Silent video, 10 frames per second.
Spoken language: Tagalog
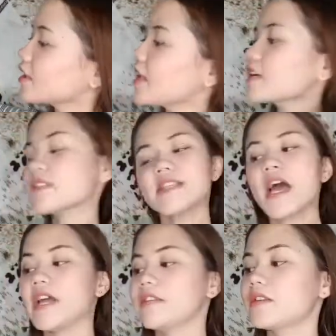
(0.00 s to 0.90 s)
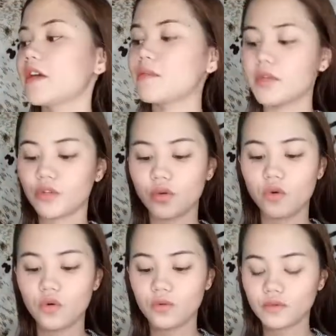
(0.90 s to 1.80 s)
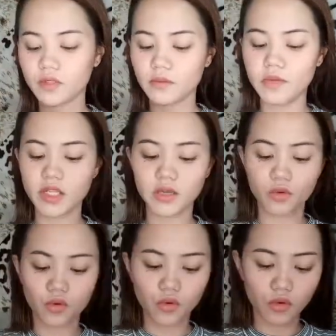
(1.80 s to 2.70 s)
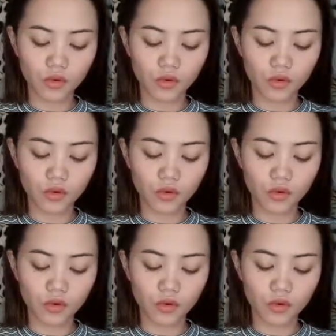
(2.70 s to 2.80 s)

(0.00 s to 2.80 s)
Next item, itong nabili ko